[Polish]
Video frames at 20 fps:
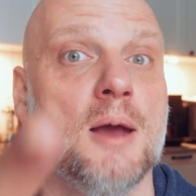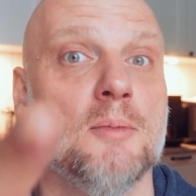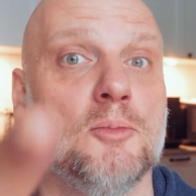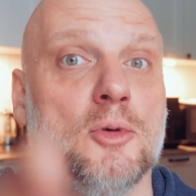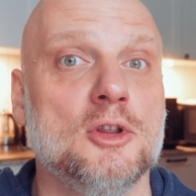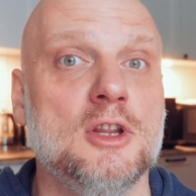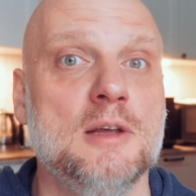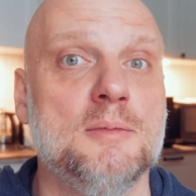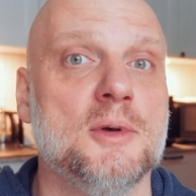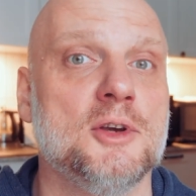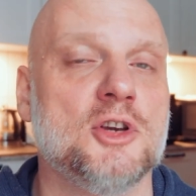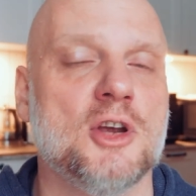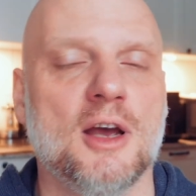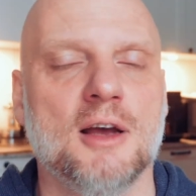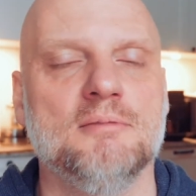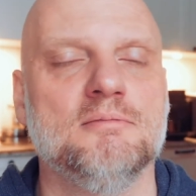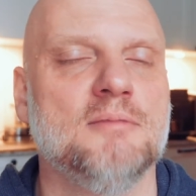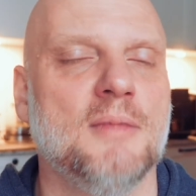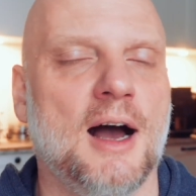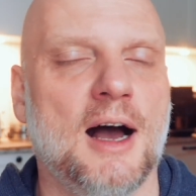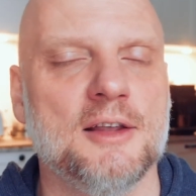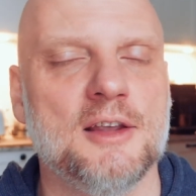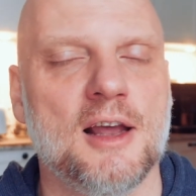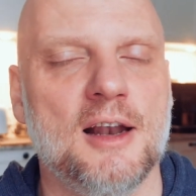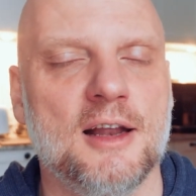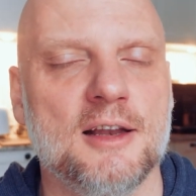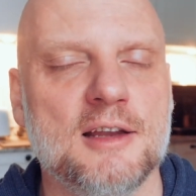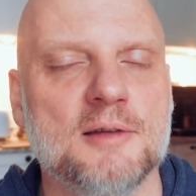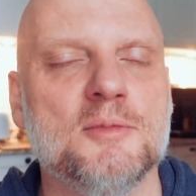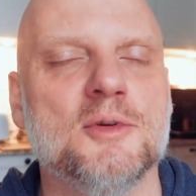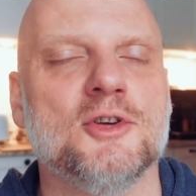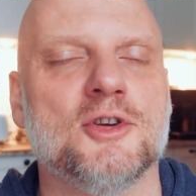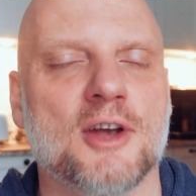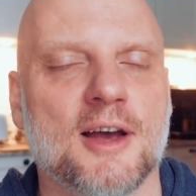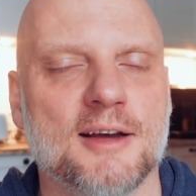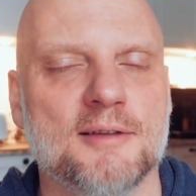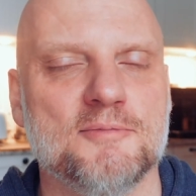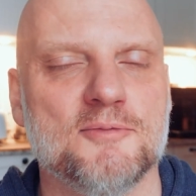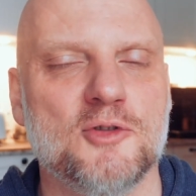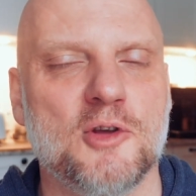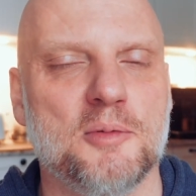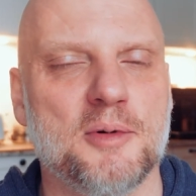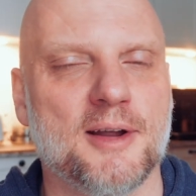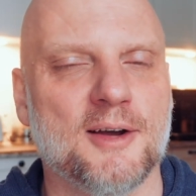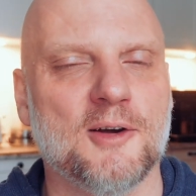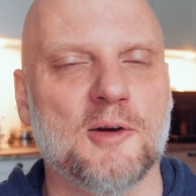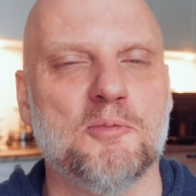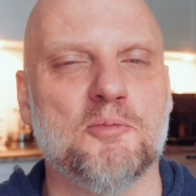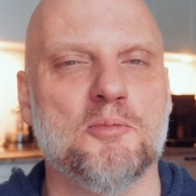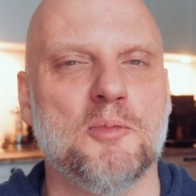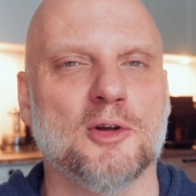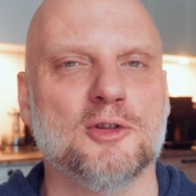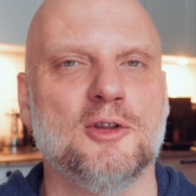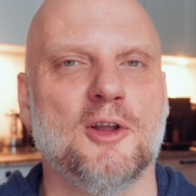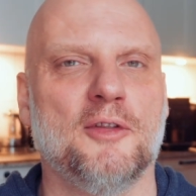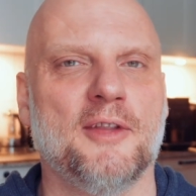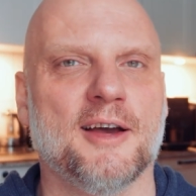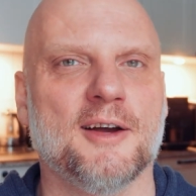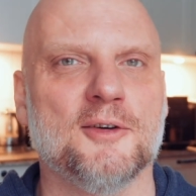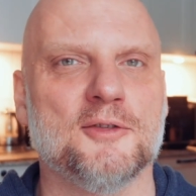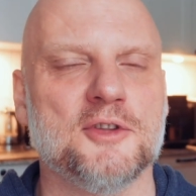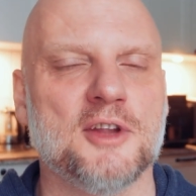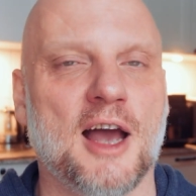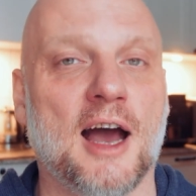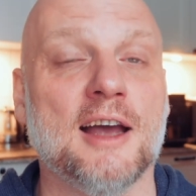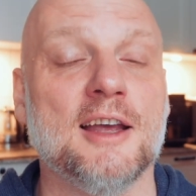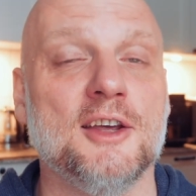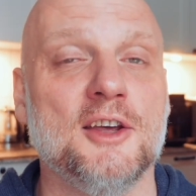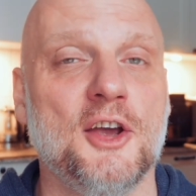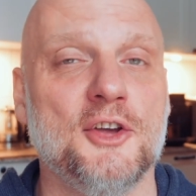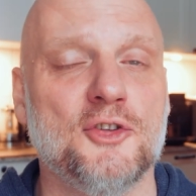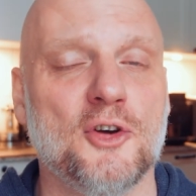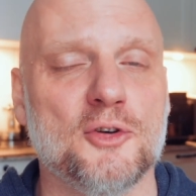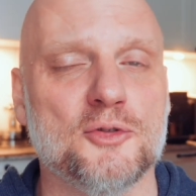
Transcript: Modnimy się, a nie lenimy się. Dobrego, modlonego dnia i do